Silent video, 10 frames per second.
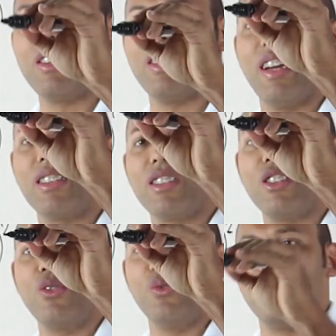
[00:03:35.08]
aqui a
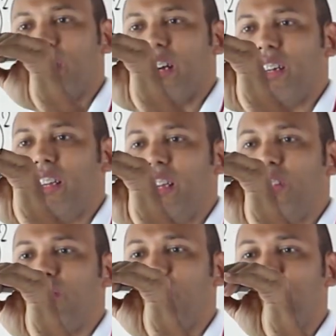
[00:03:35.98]
segunda
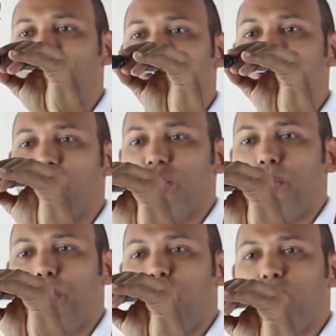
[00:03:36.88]

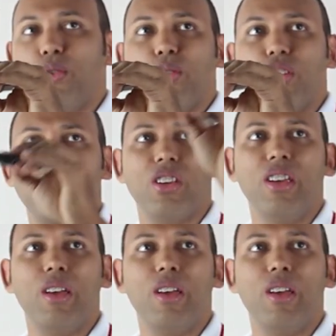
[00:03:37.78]
dividido por 2